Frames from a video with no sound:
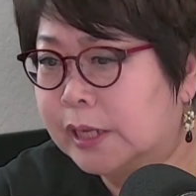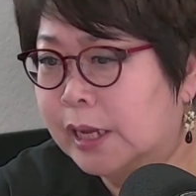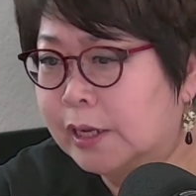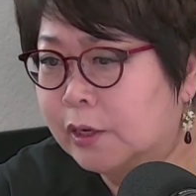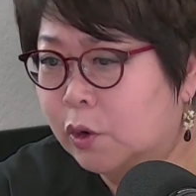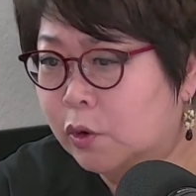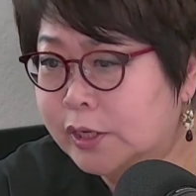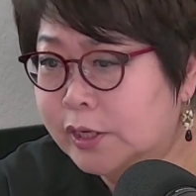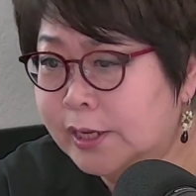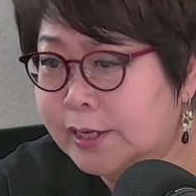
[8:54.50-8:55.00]

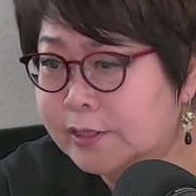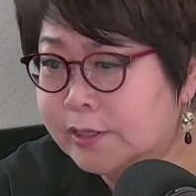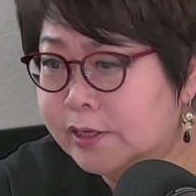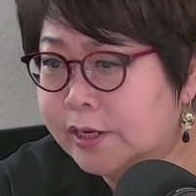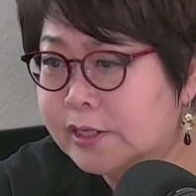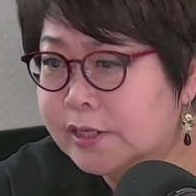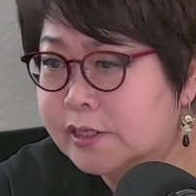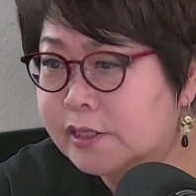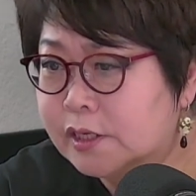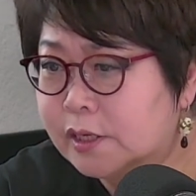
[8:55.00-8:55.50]
거기 가서
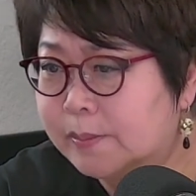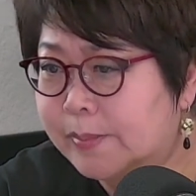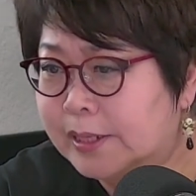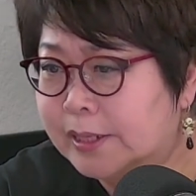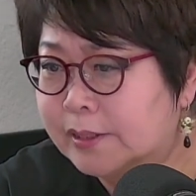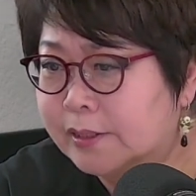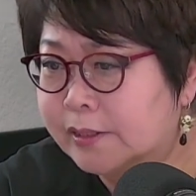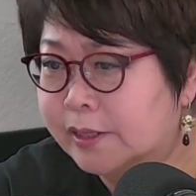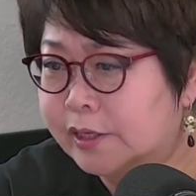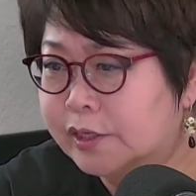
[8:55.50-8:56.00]
레슨을
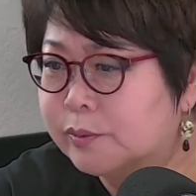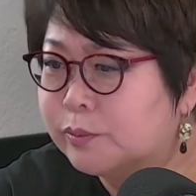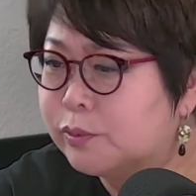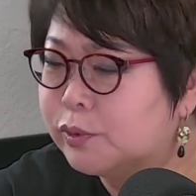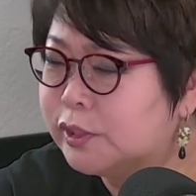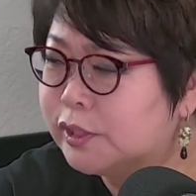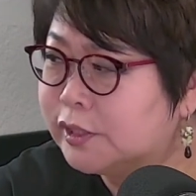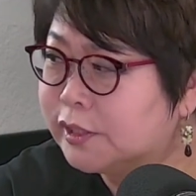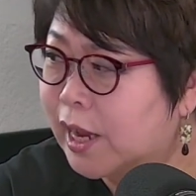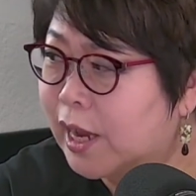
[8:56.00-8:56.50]
받는데
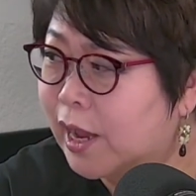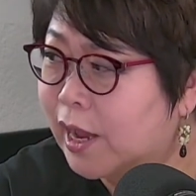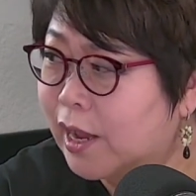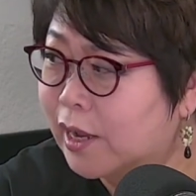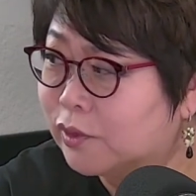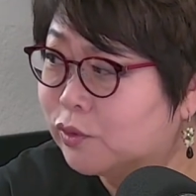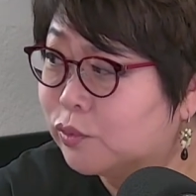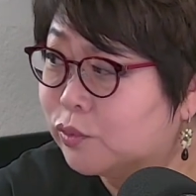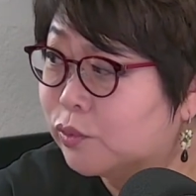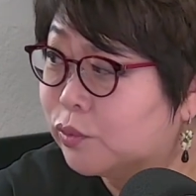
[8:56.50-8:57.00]
그분이
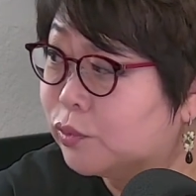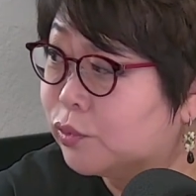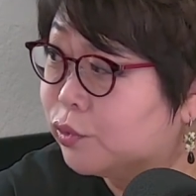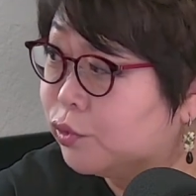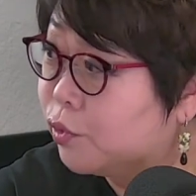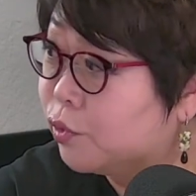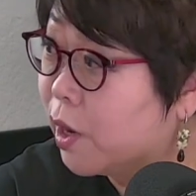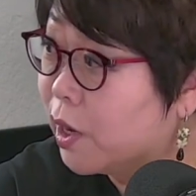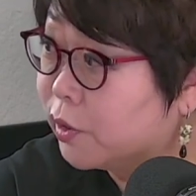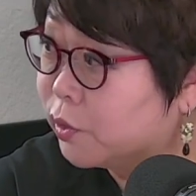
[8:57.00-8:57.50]
자꾸
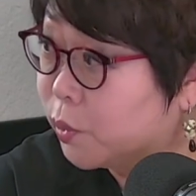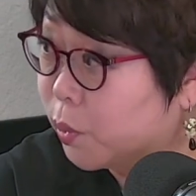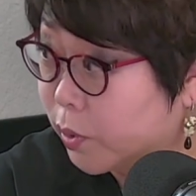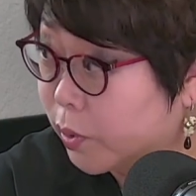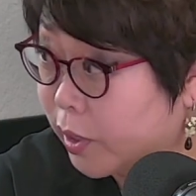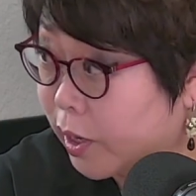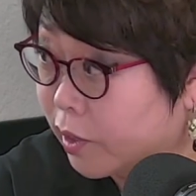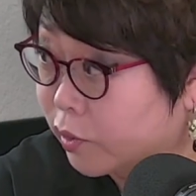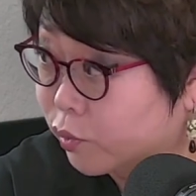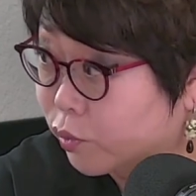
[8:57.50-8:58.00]
유학을
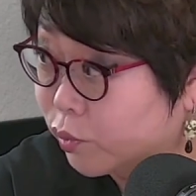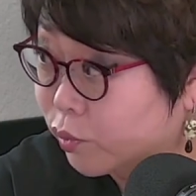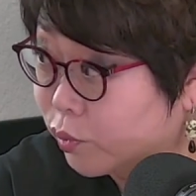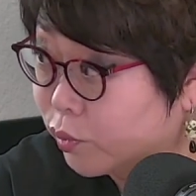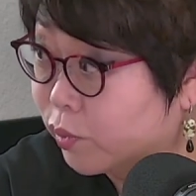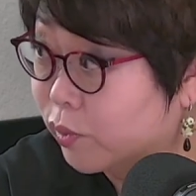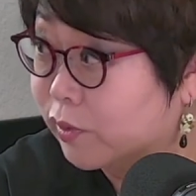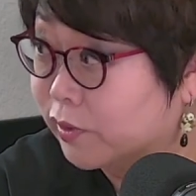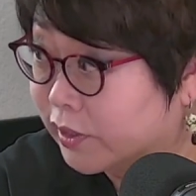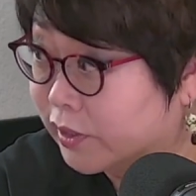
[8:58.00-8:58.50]

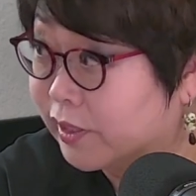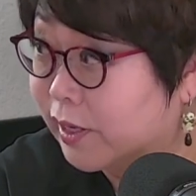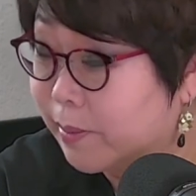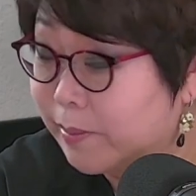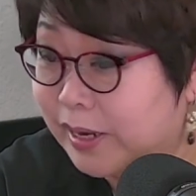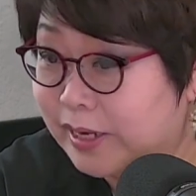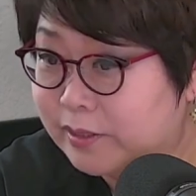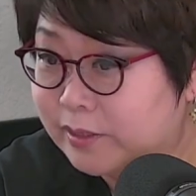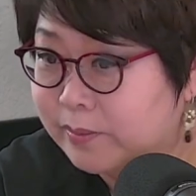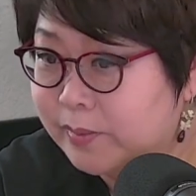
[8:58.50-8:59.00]
오라고 음. 그렇게
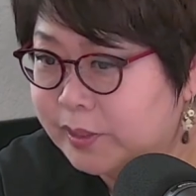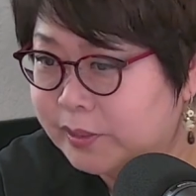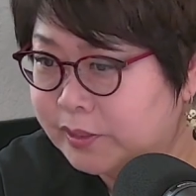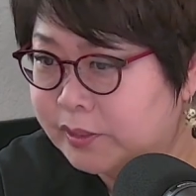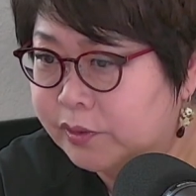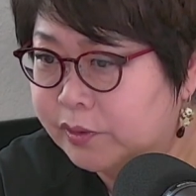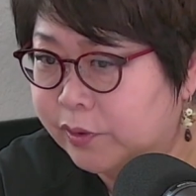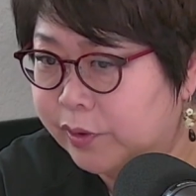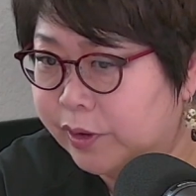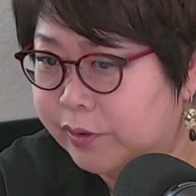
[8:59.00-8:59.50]

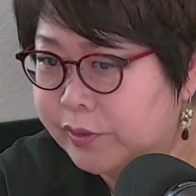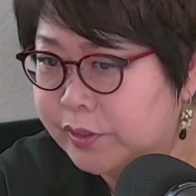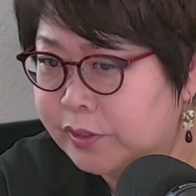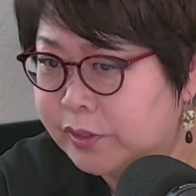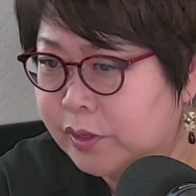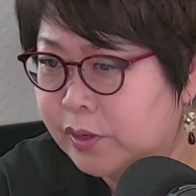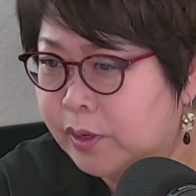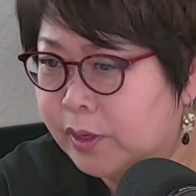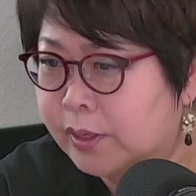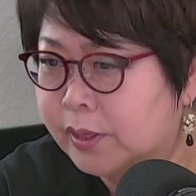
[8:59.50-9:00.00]
말씀하시는 거예요.
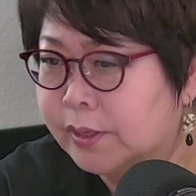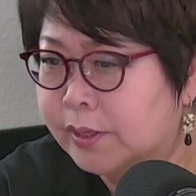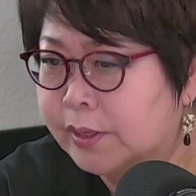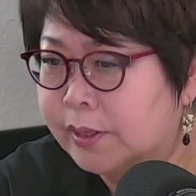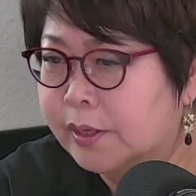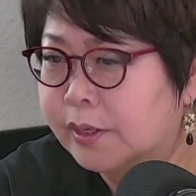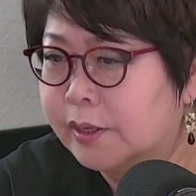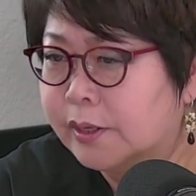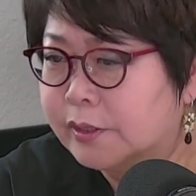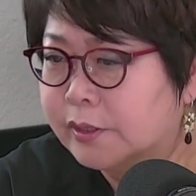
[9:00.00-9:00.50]
그래서
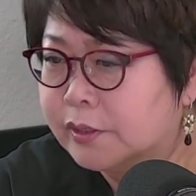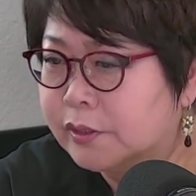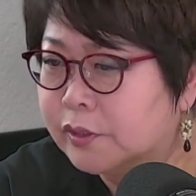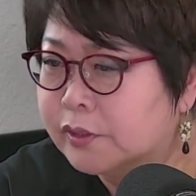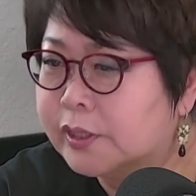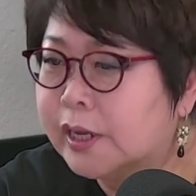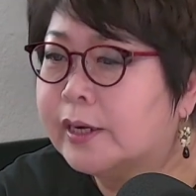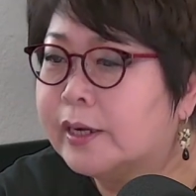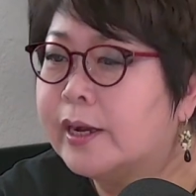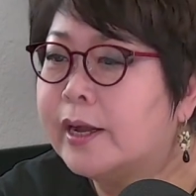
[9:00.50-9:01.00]

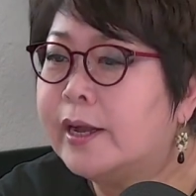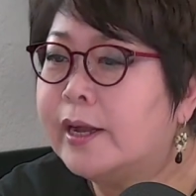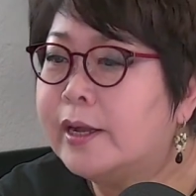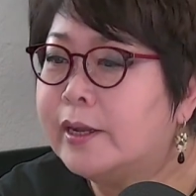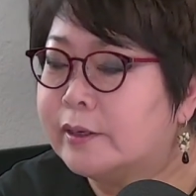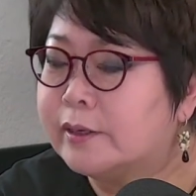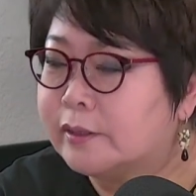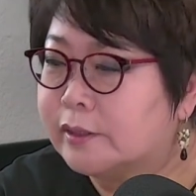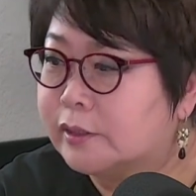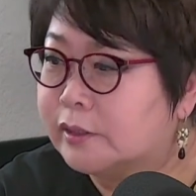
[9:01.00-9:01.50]
그러다가
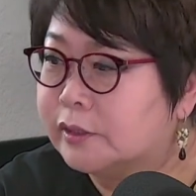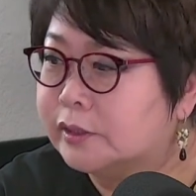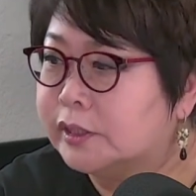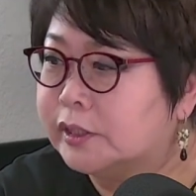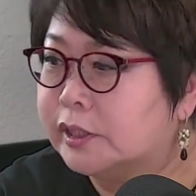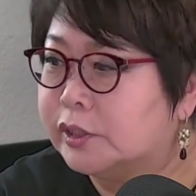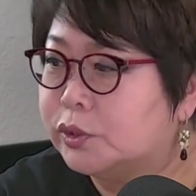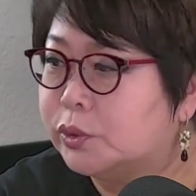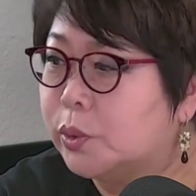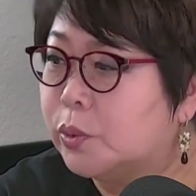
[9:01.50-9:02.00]
어
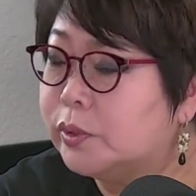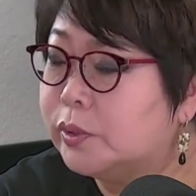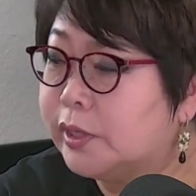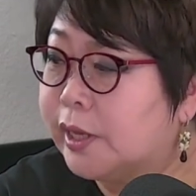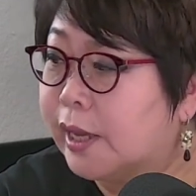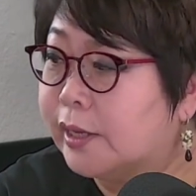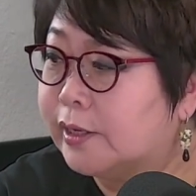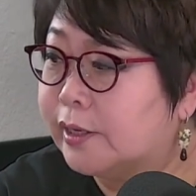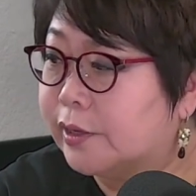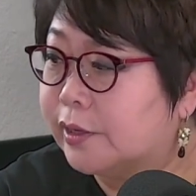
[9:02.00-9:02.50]
이제 좋은
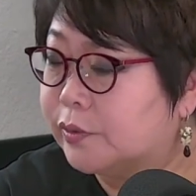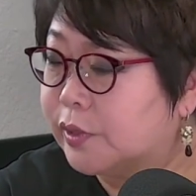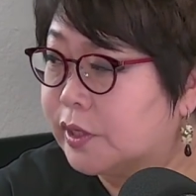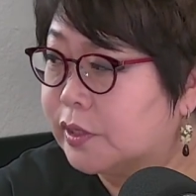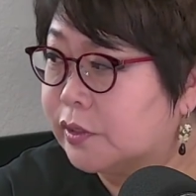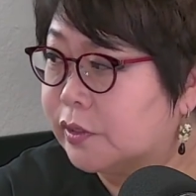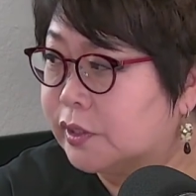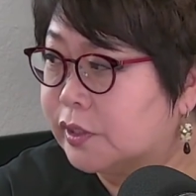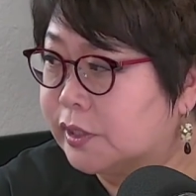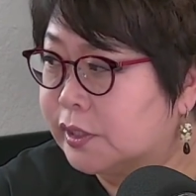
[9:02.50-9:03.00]
계기가
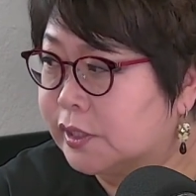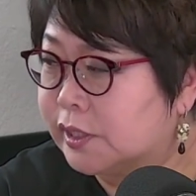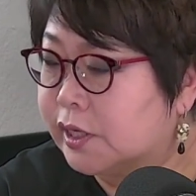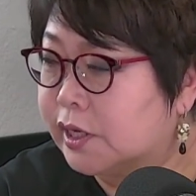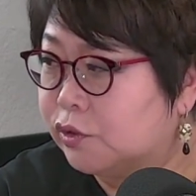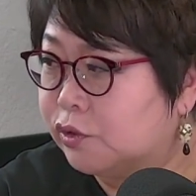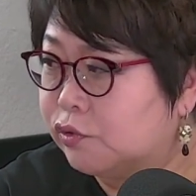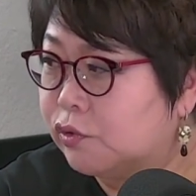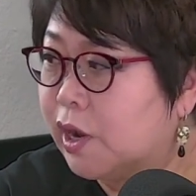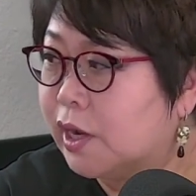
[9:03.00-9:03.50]
돼서 이제
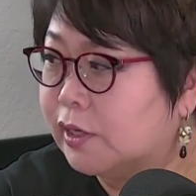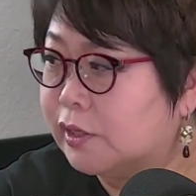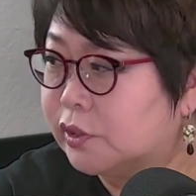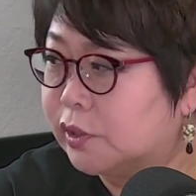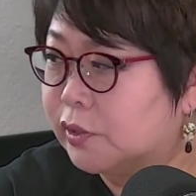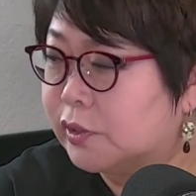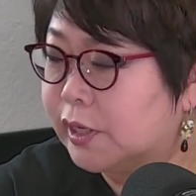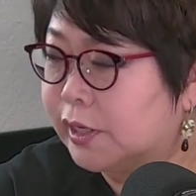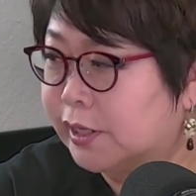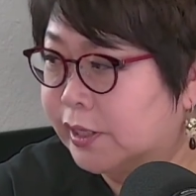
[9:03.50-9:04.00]
제가 유학을
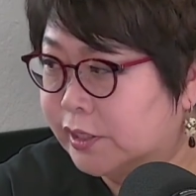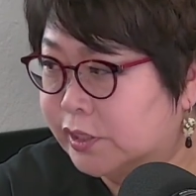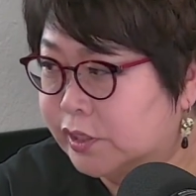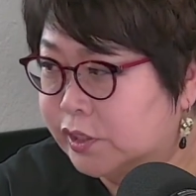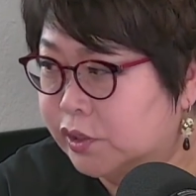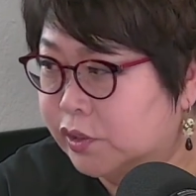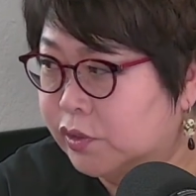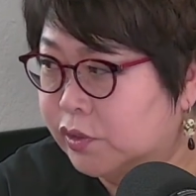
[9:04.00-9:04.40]
떠나게 됐죠.